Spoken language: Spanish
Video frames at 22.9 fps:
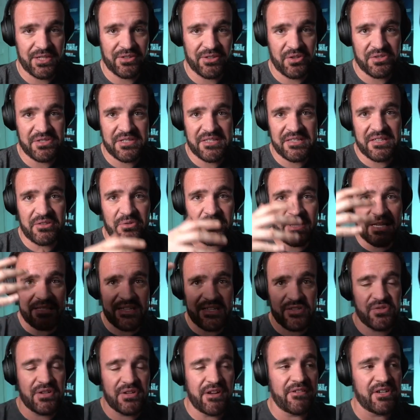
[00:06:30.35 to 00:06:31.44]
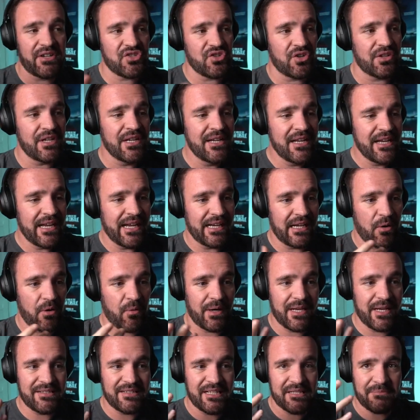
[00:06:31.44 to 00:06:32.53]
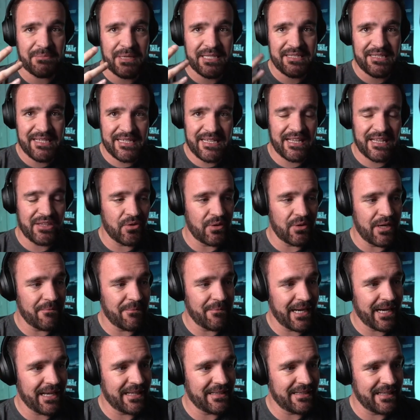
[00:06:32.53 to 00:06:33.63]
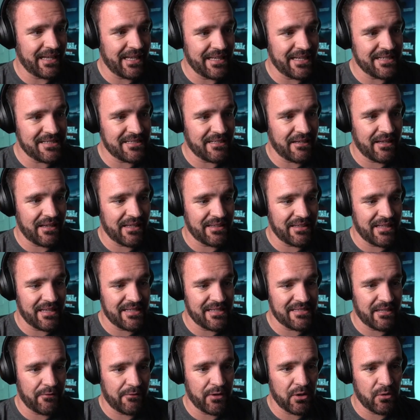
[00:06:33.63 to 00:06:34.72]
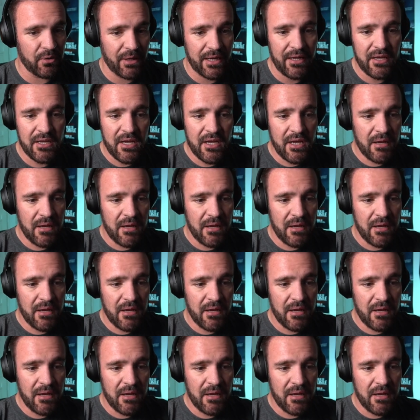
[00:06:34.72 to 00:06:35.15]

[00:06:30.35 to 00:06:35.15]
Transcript: Entonces, si tú lanzas una versión en la cual estás mancillando la imagen de esta, de esta figura,